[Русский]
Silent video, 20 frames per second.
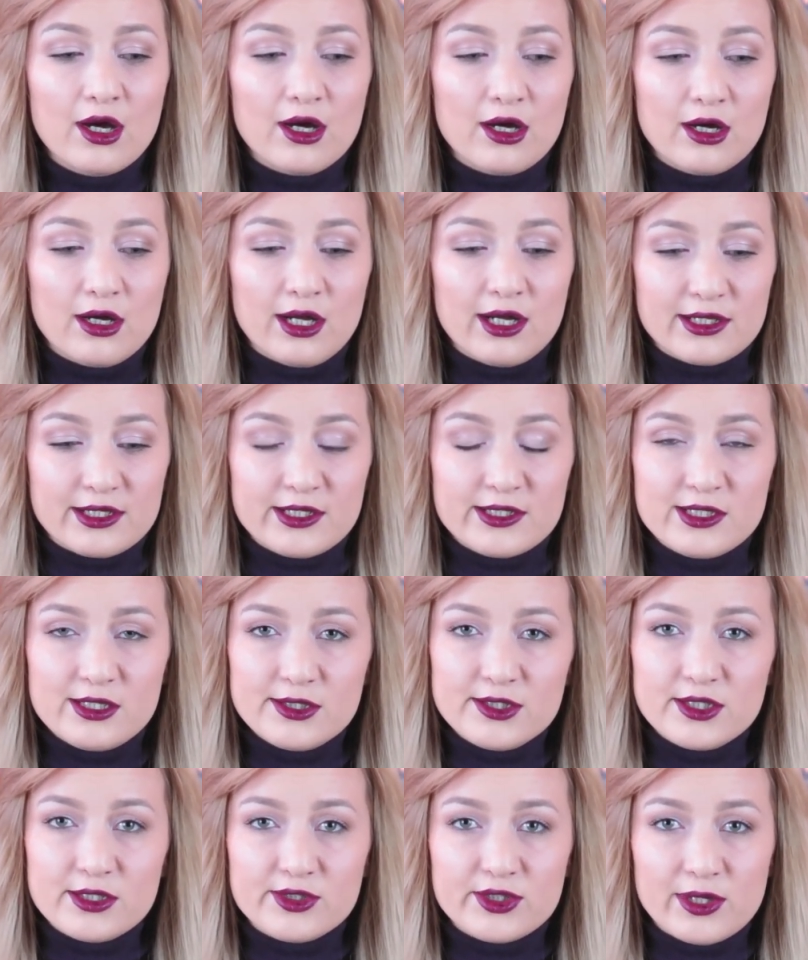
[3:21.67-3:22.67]
А,
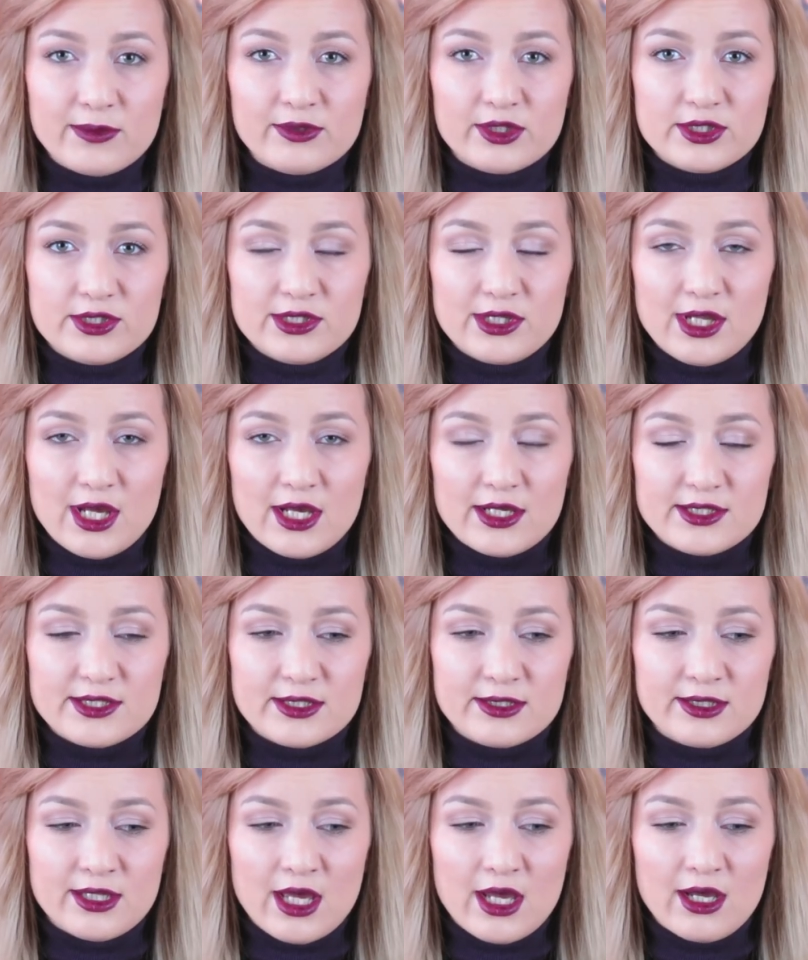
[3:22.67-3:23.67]
окислитель там
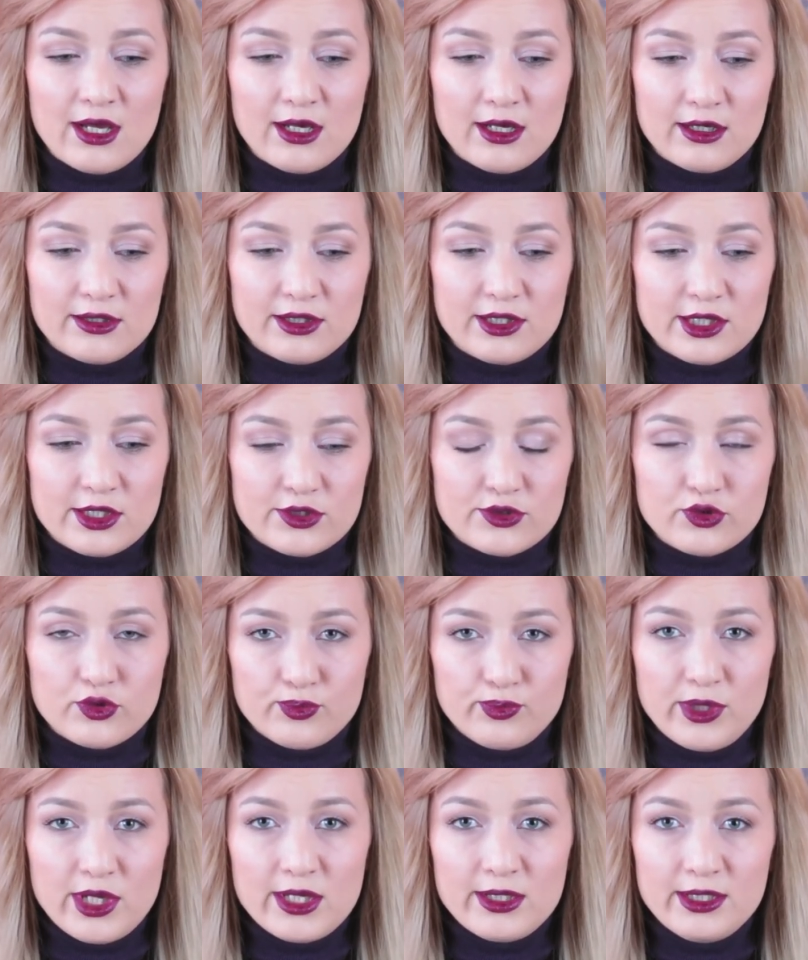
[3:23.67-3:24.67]
разделяется на три
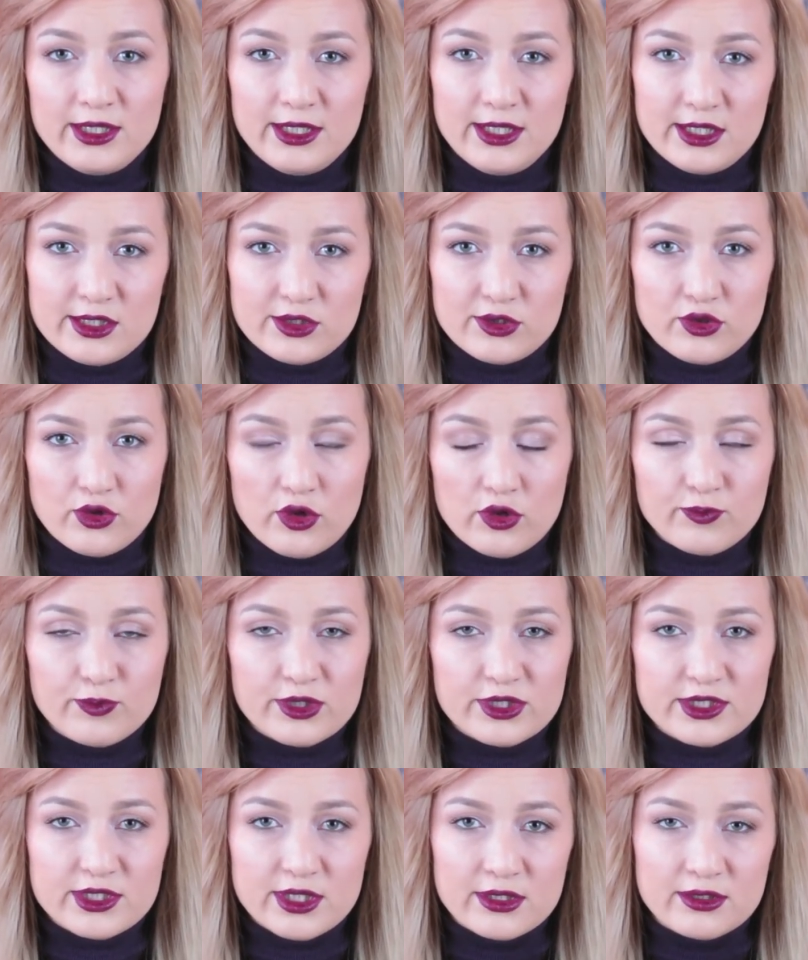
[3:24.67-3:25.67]
ступени, есть
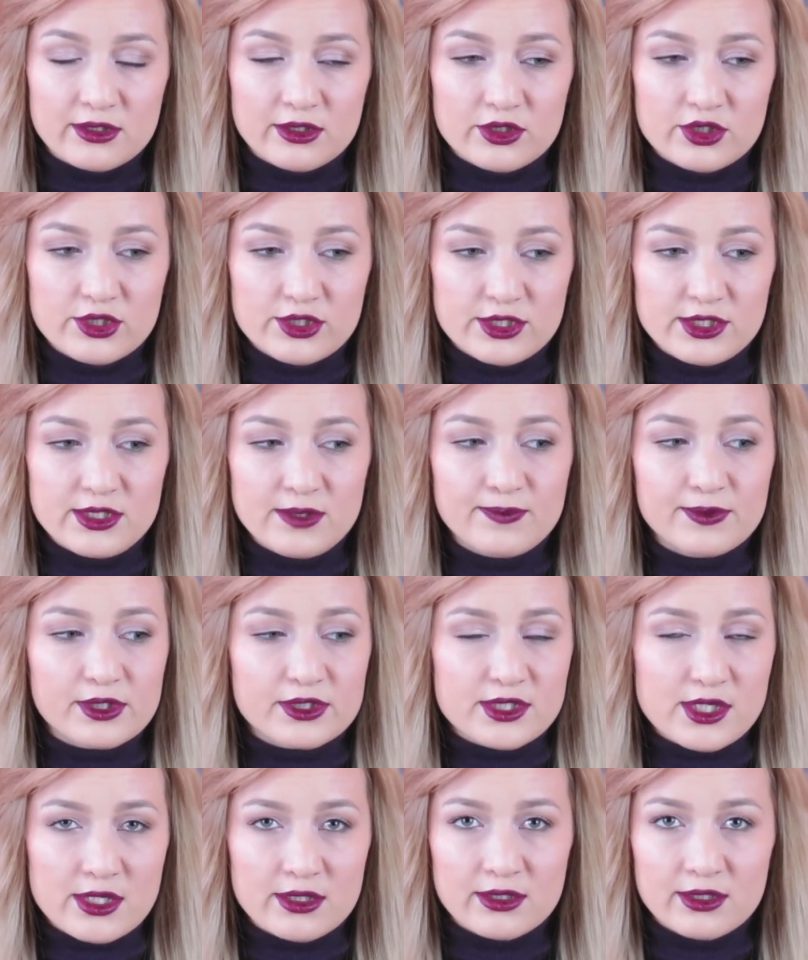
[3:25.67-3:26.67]
3%,
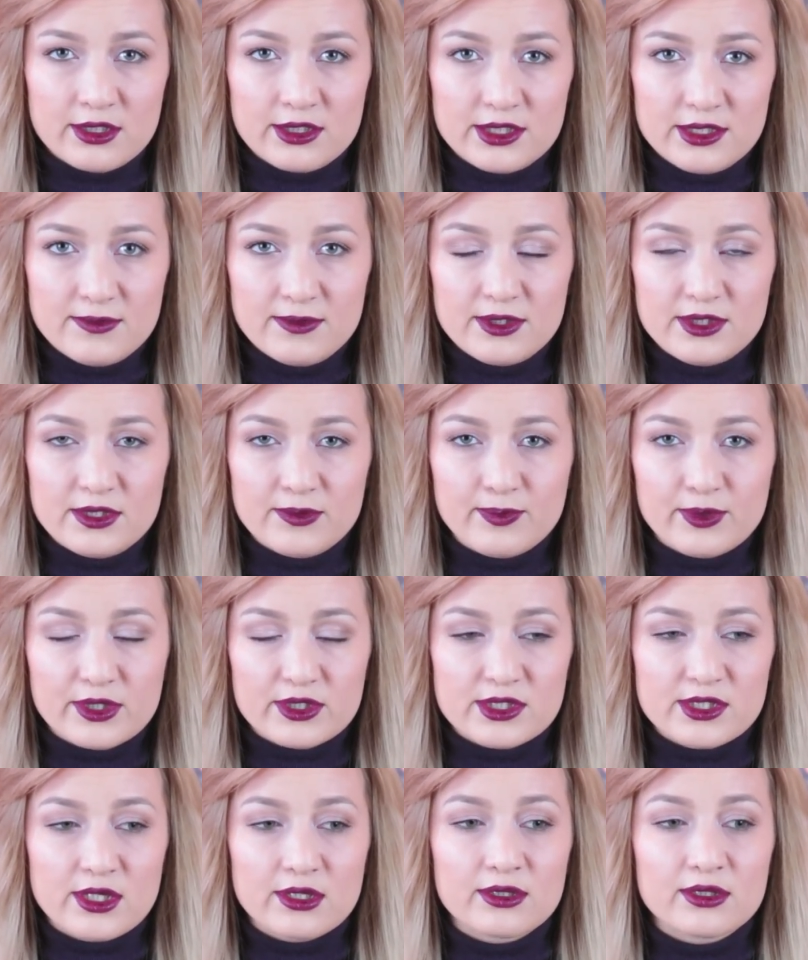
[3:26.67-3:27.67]
6%,
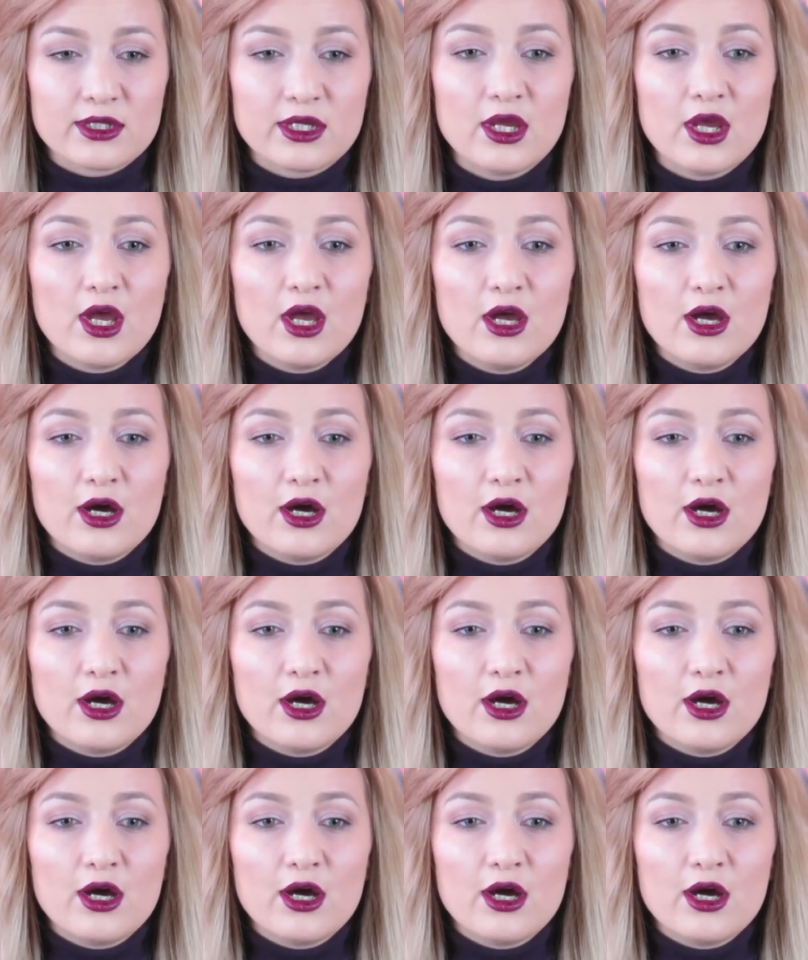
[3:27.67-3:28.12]
9%.